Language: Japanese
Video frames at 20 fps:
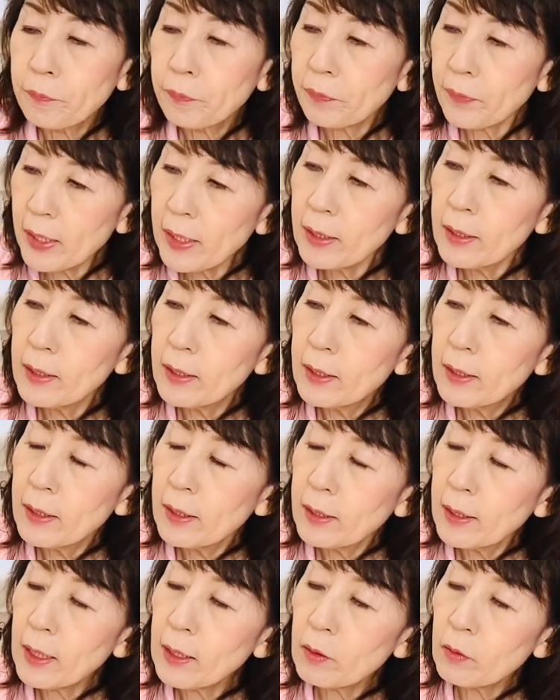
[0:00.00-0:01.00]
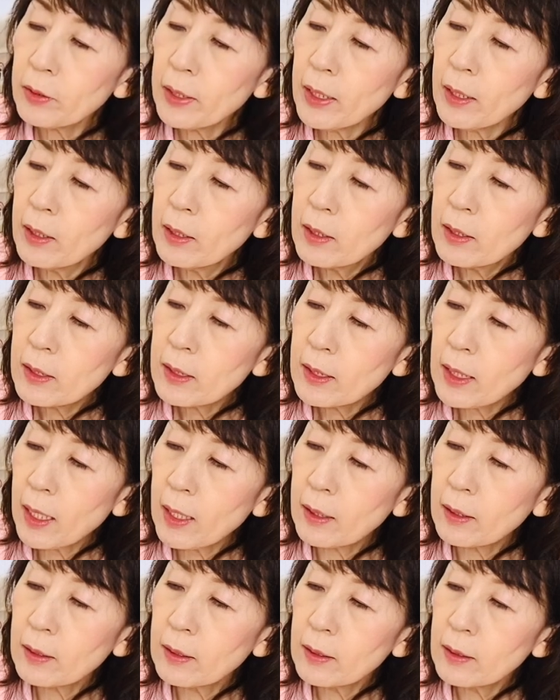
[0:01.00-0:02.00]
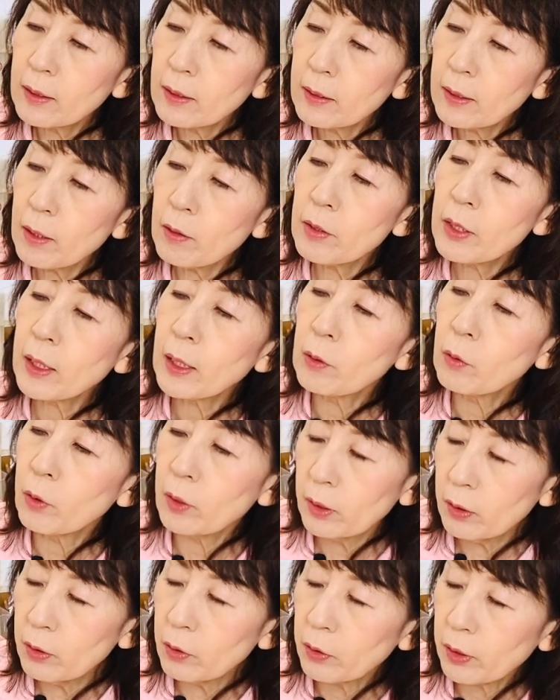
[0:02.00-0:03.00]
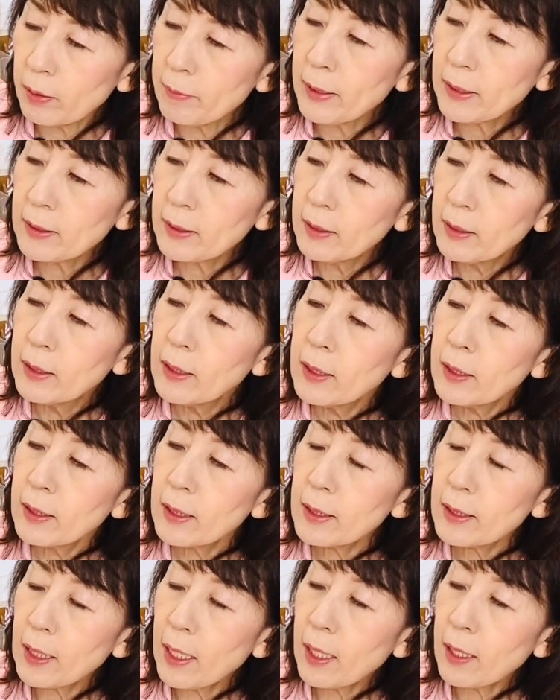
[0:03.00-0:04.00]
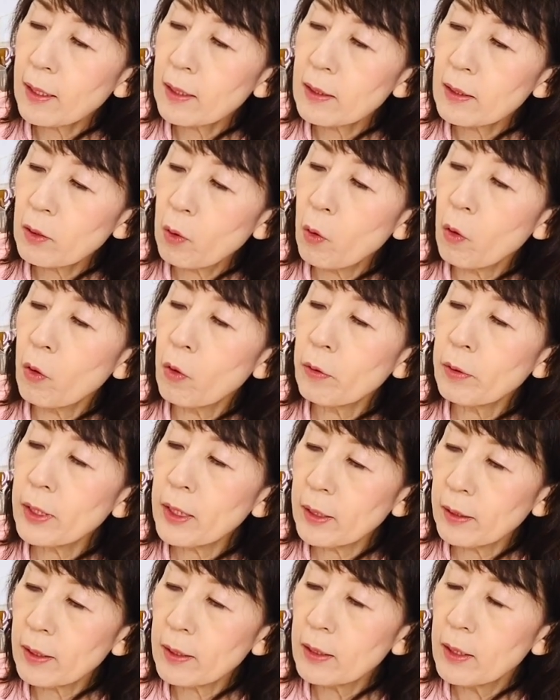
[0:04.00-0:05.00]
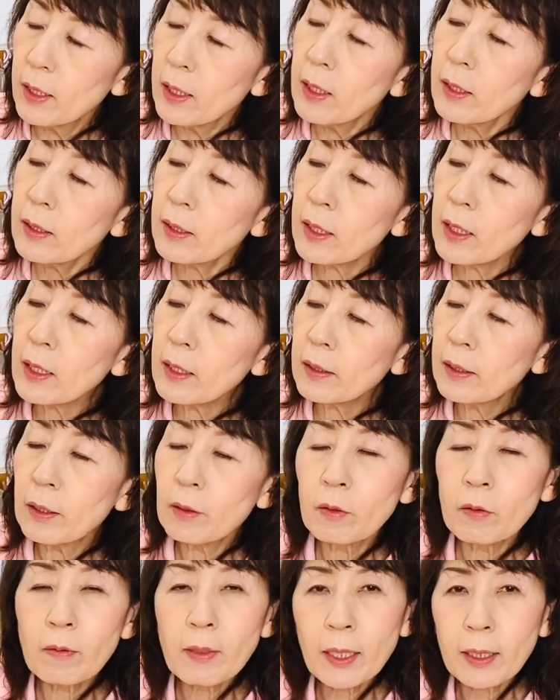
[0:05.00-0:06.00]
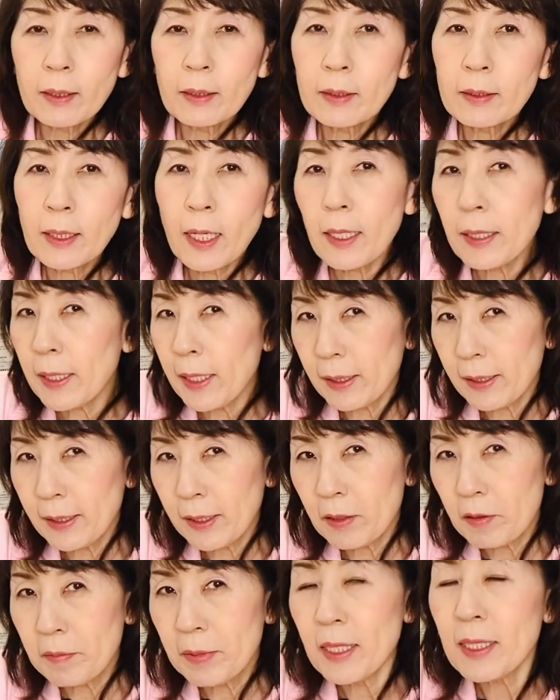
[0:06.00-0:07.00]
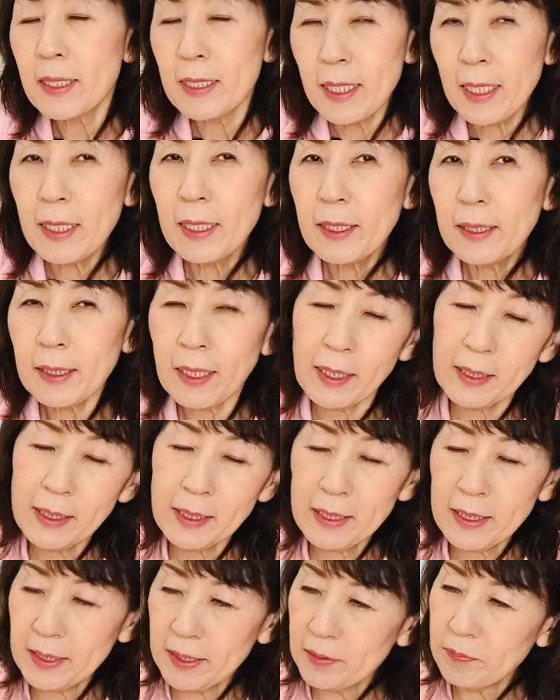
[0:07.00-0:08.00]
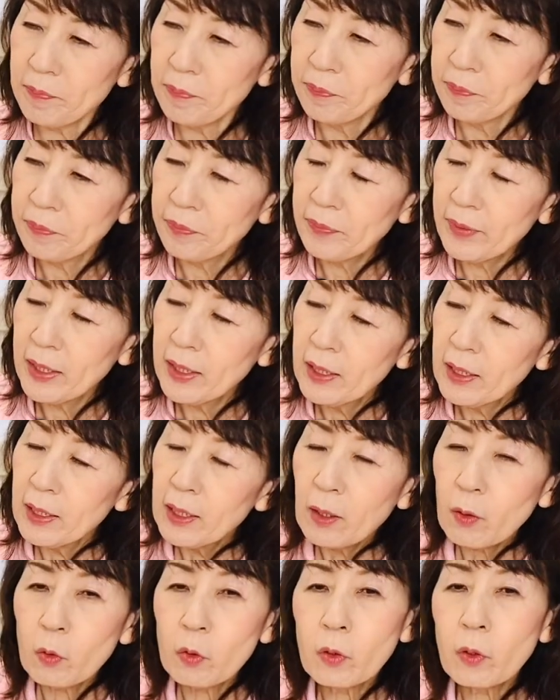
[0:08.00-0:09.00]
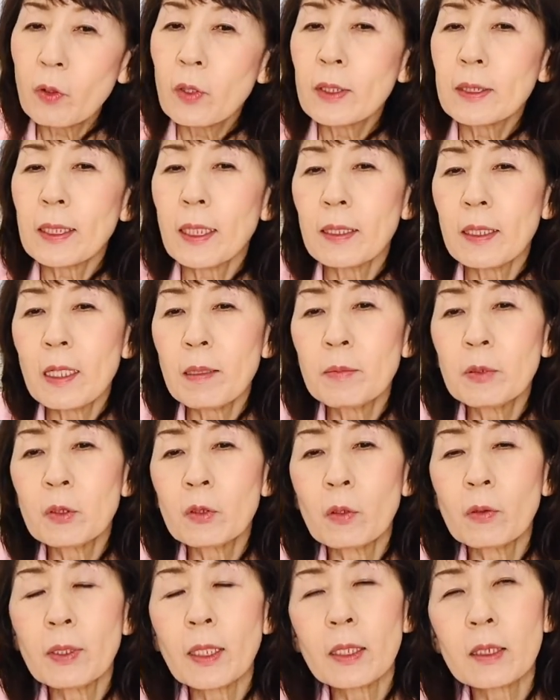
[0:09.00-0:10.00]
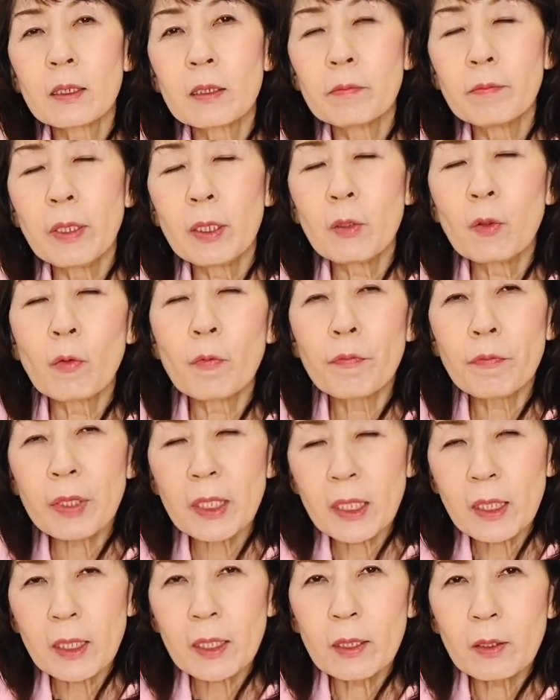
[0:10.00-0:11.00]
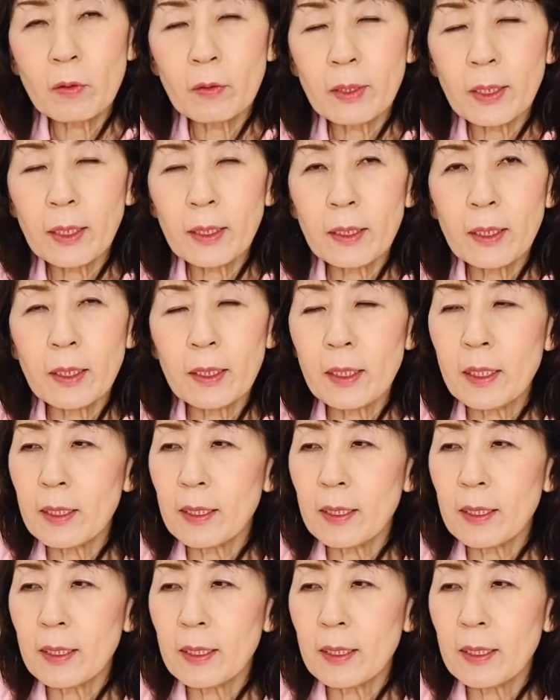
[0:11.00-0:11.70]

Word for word: ね、なので酸っていう字が載ってます。で酸草人です。人っていうのは種っていうんですね。種です。このサネブトナツメの実の中に